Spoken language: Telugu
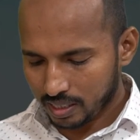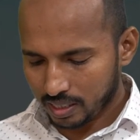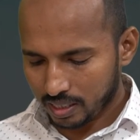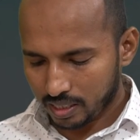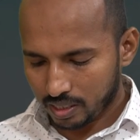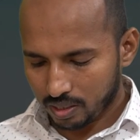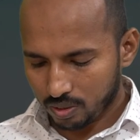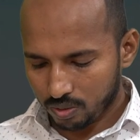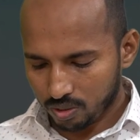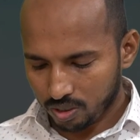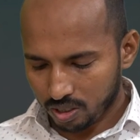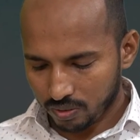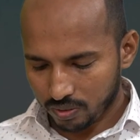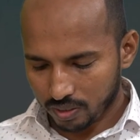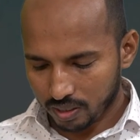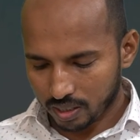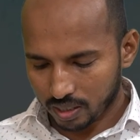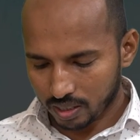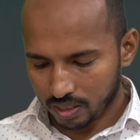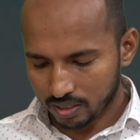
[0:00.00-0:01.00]
నీ నోటి
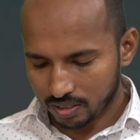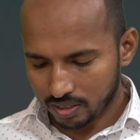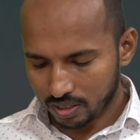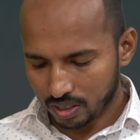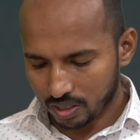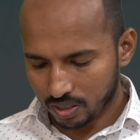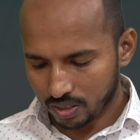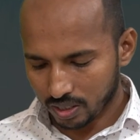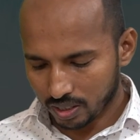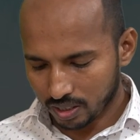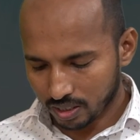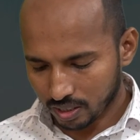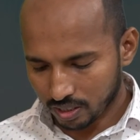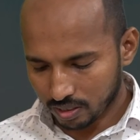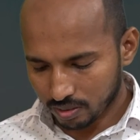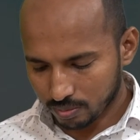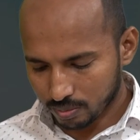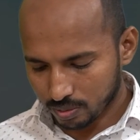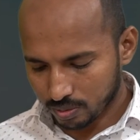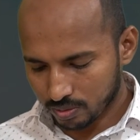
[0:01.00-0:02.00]
వలన
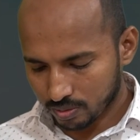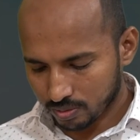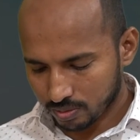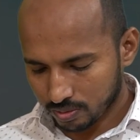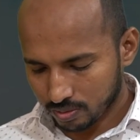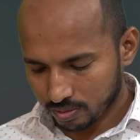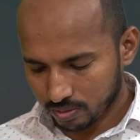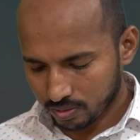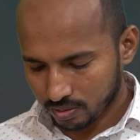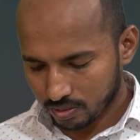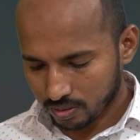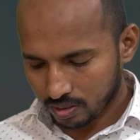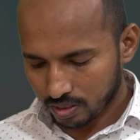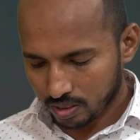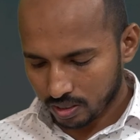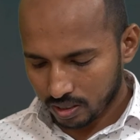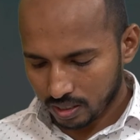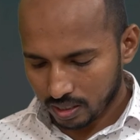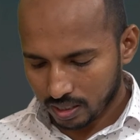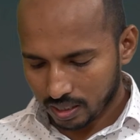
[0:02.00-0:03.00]
జరుగునీయకము
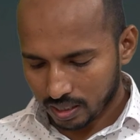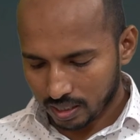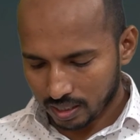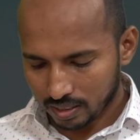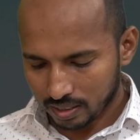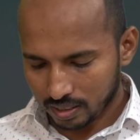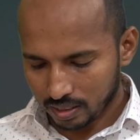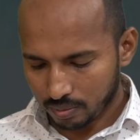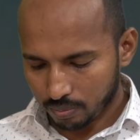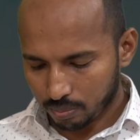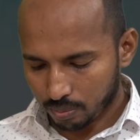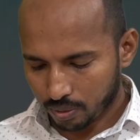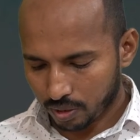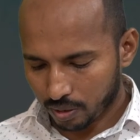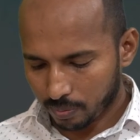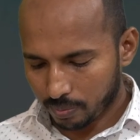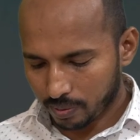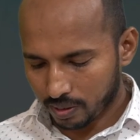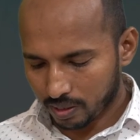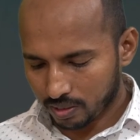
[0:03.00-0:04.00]
అది
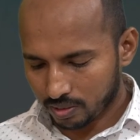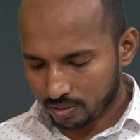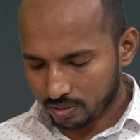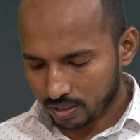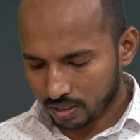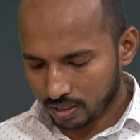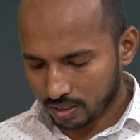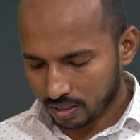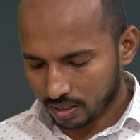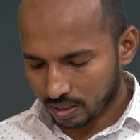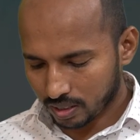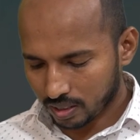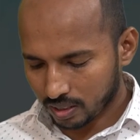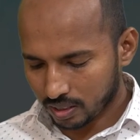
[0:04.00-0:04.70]
పొరపాటు చేత